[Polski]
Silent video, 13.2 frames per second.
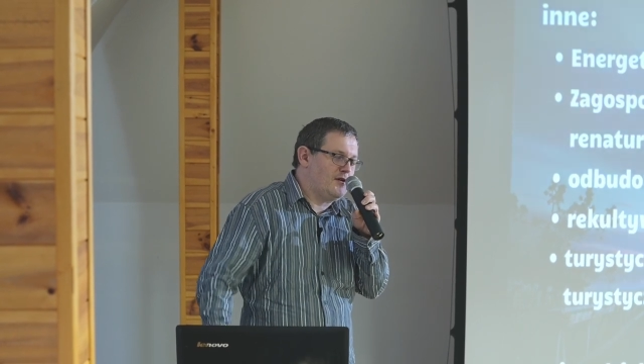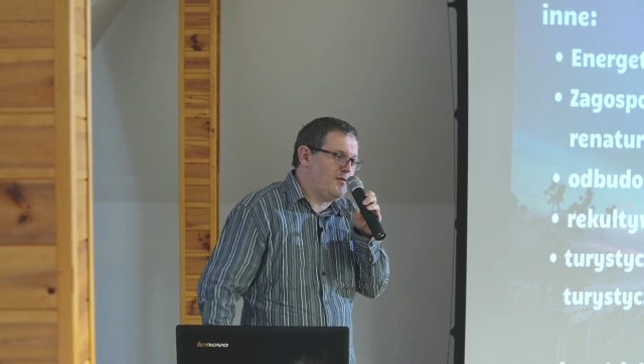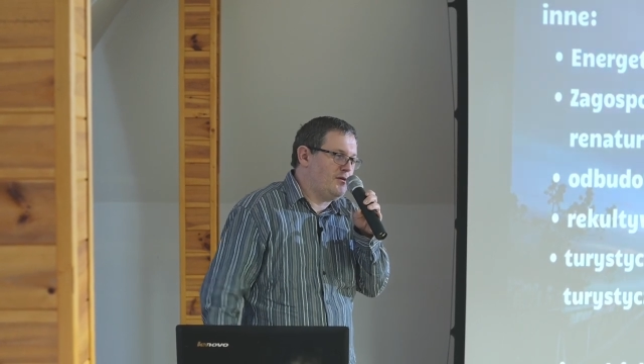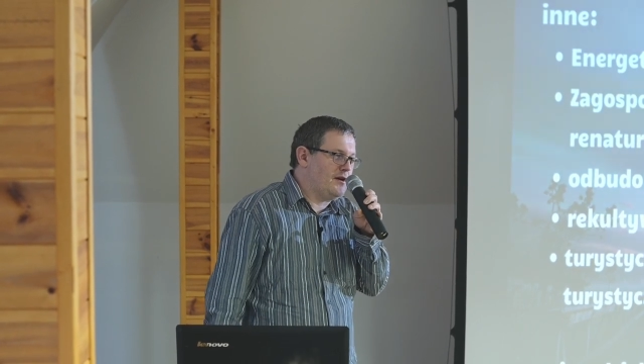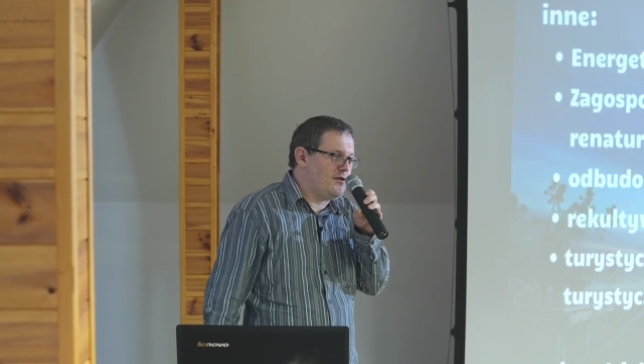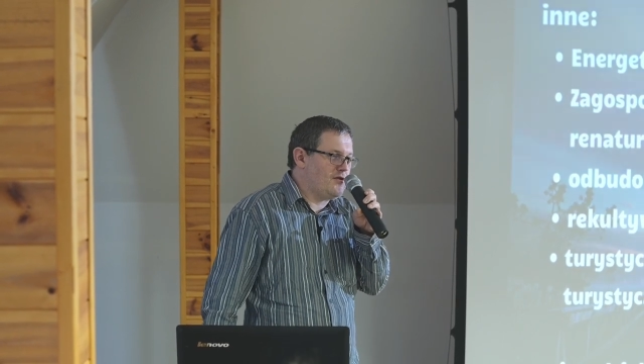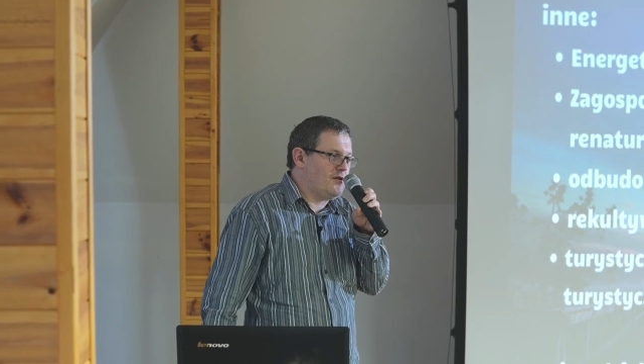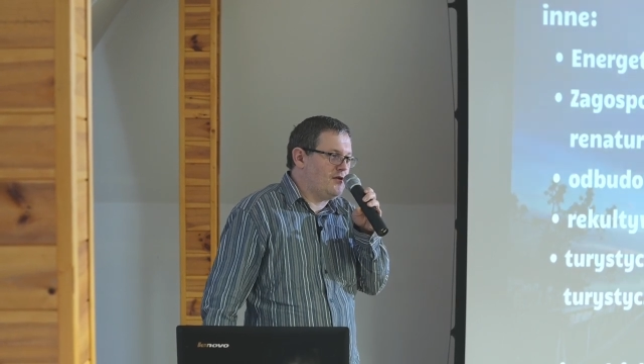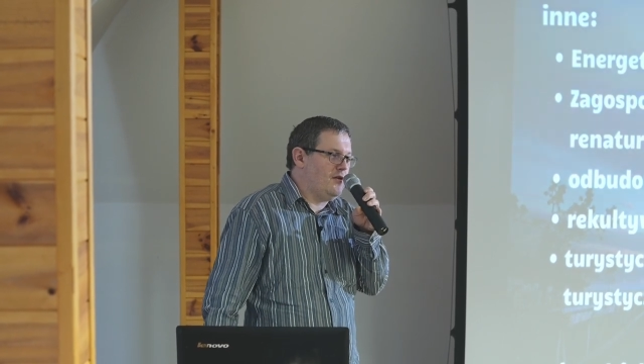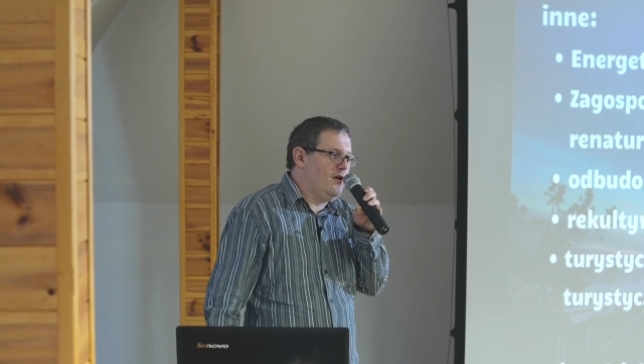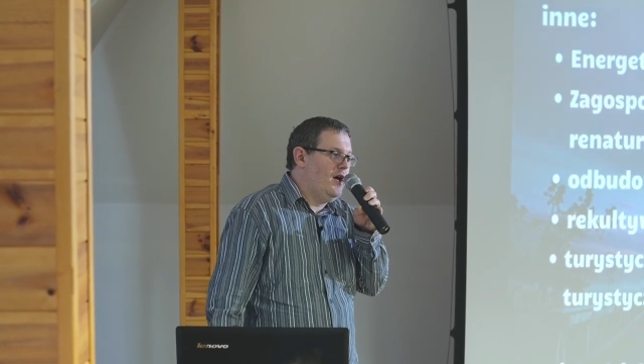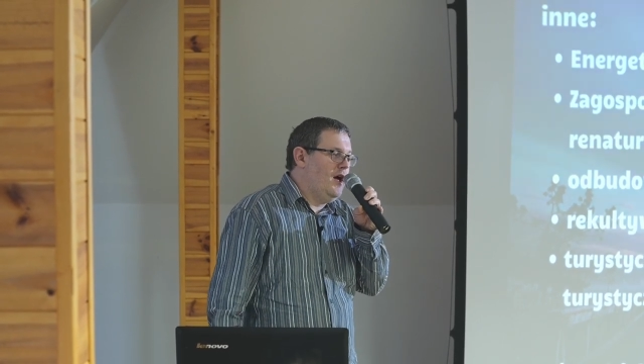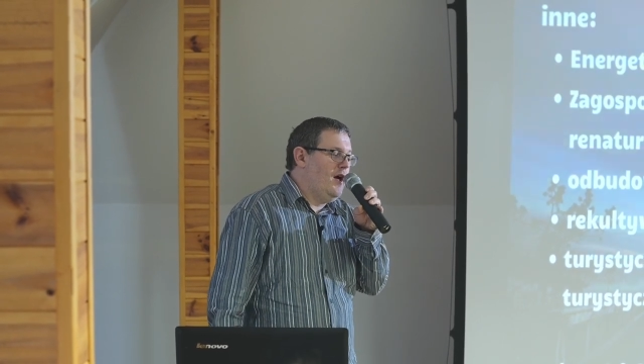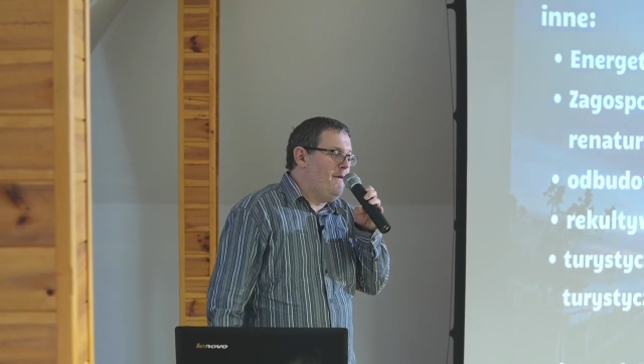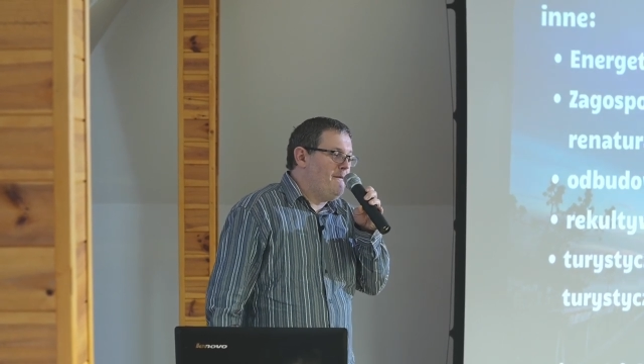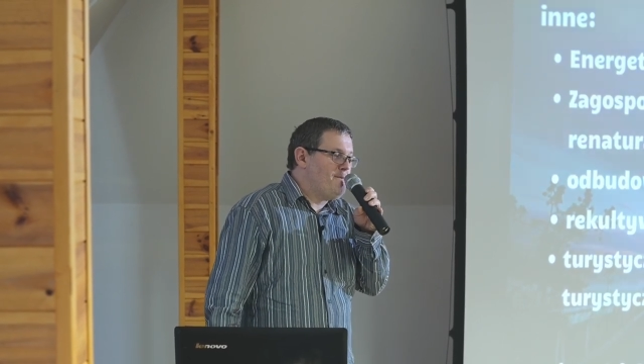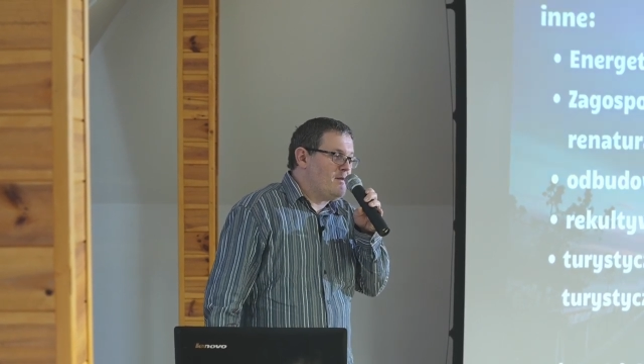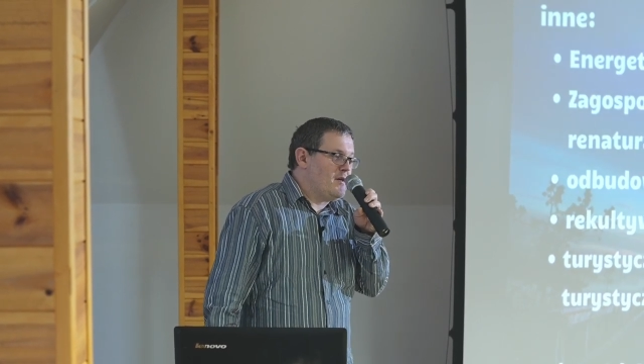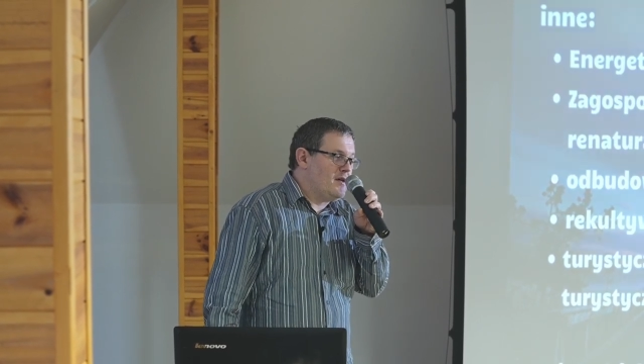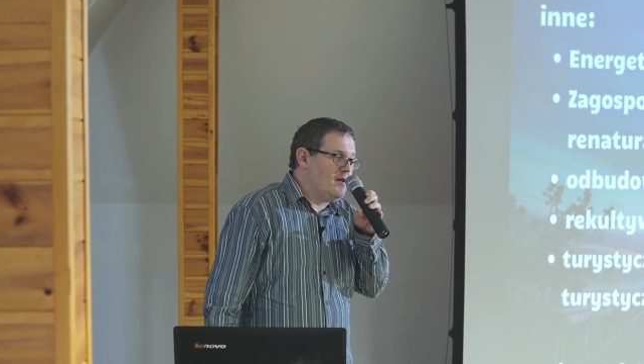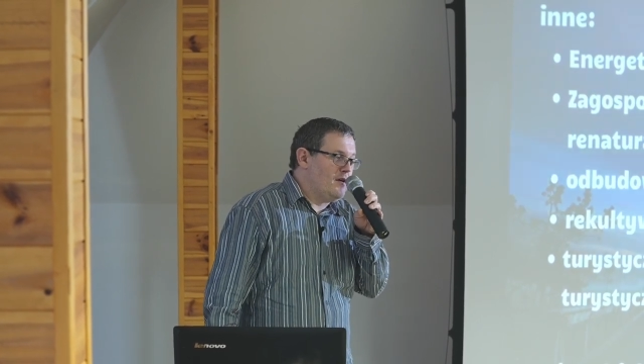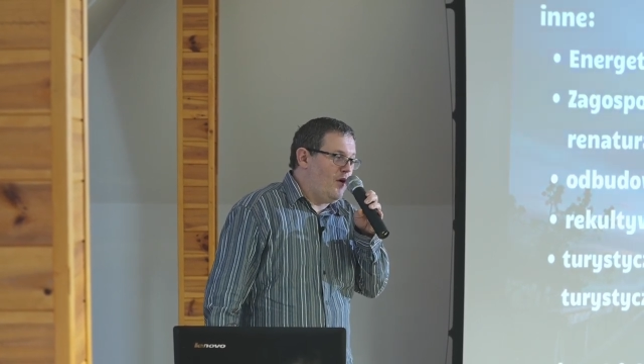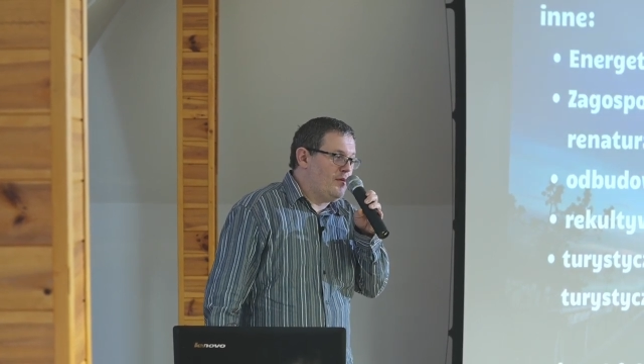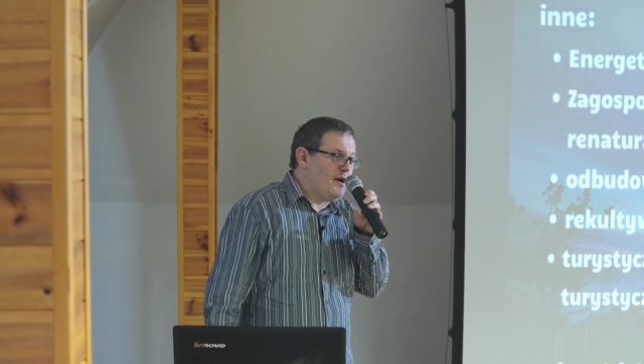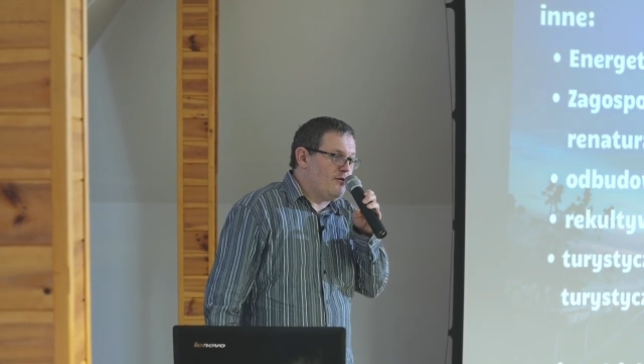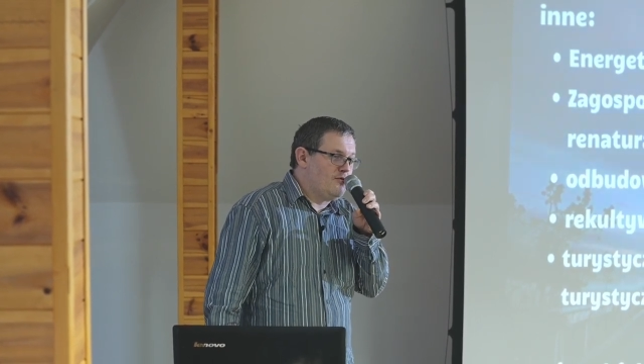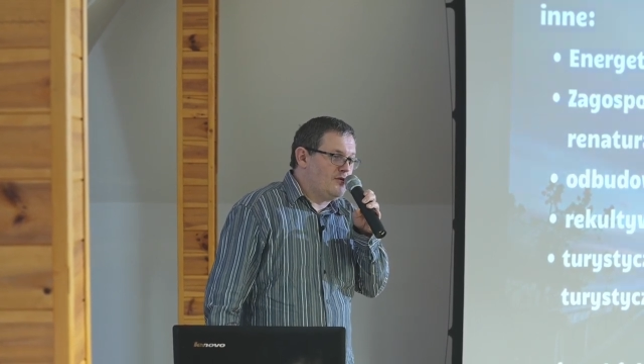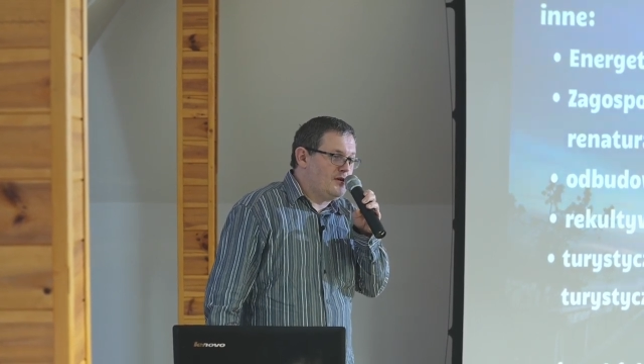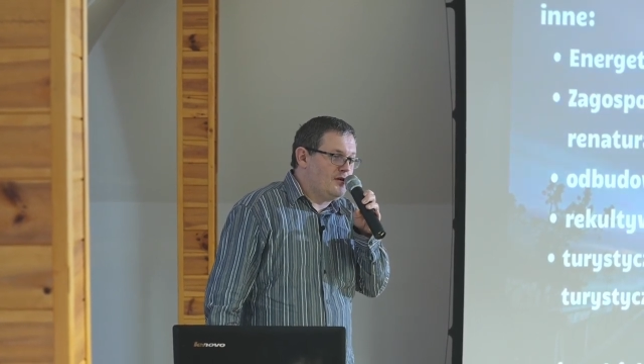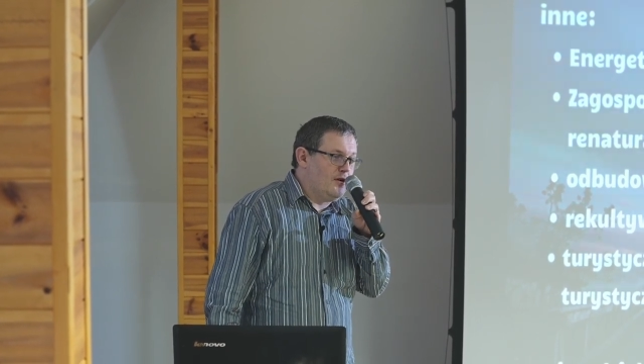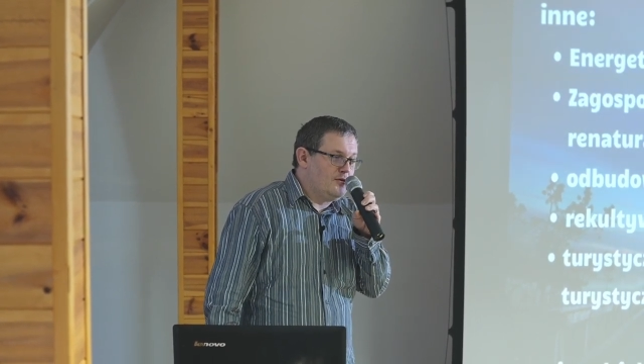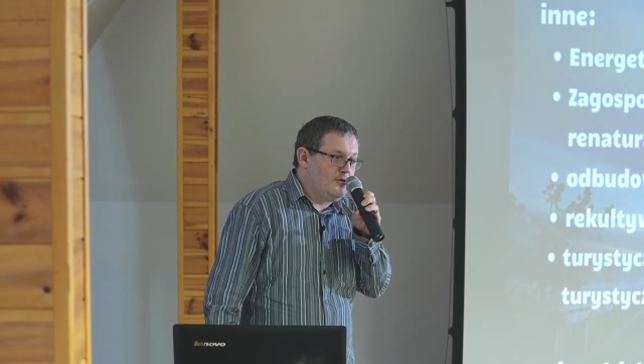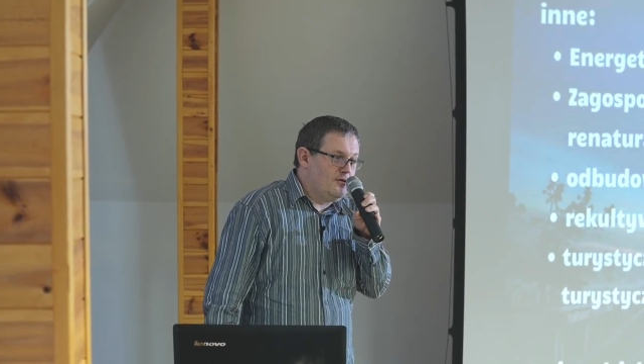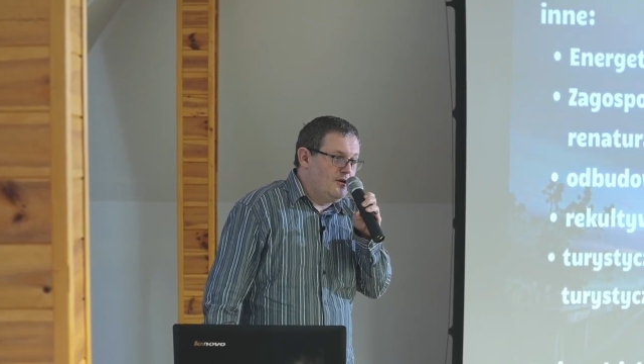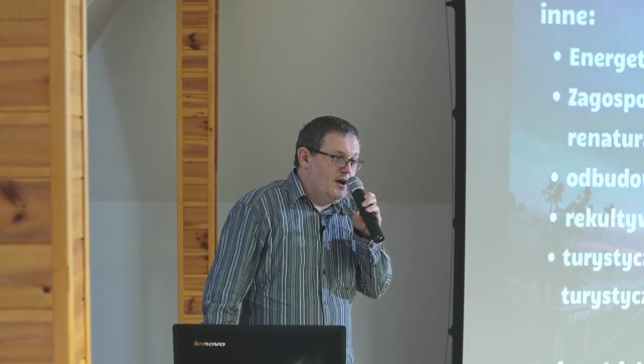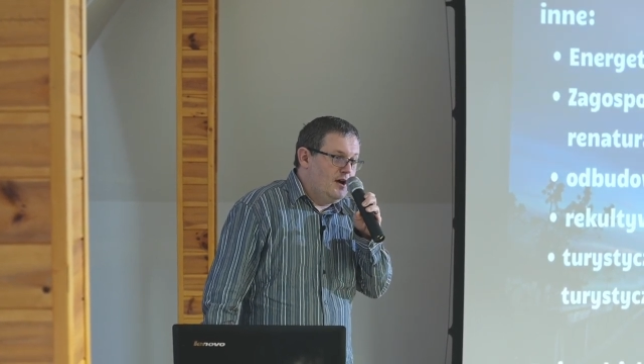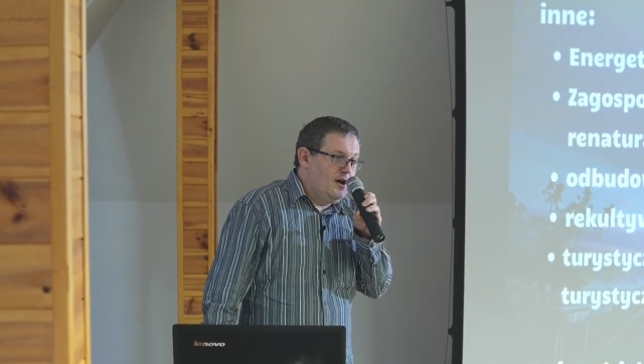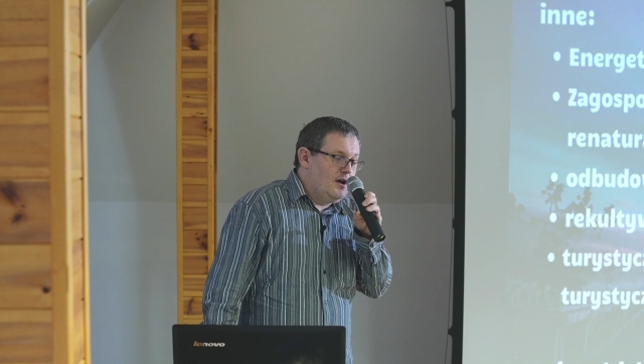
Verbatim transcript: gospodarczego obrazu regionu,